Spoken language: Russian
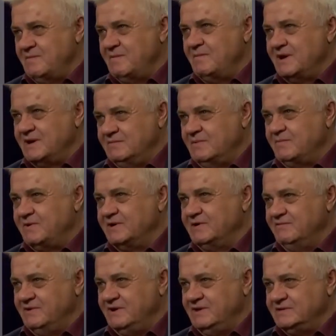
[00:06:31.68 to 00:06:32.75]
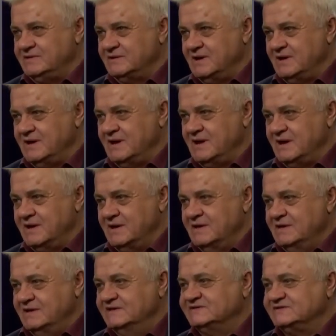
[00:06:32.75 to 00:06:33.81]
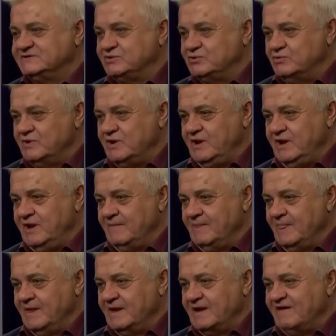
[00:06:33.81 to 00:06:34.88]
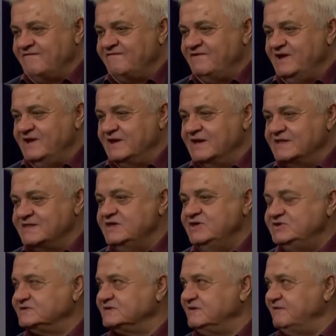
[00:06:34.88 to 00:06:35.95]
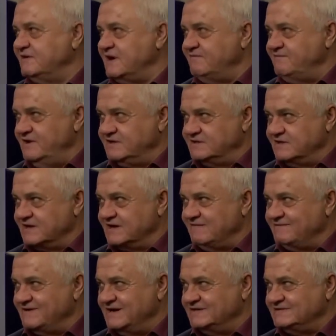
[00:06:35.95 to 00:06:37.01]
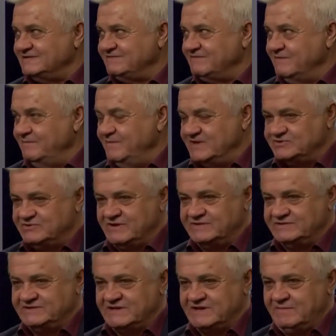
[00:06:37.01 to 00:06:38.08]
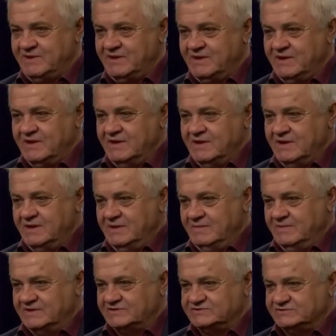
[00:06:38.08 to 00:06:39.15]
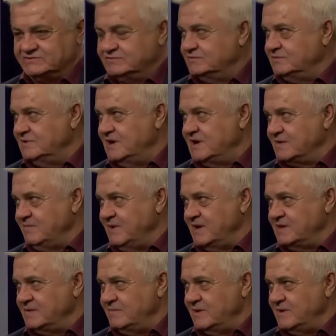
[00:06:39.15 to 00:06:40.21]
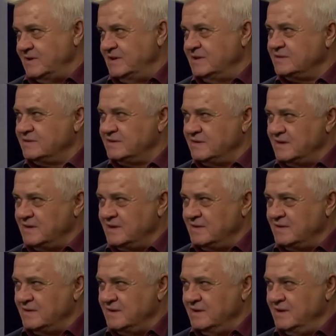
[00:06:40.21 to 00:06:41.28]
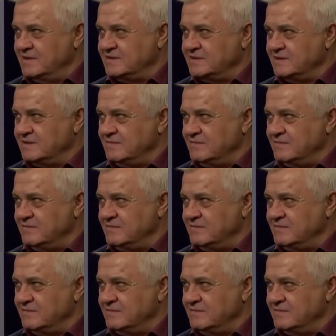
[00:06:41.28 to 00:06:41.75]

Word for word: мы могли бы поговорить о истории конфликт, этнического конфликта на Кавказе между азерами и между армянами. Это, это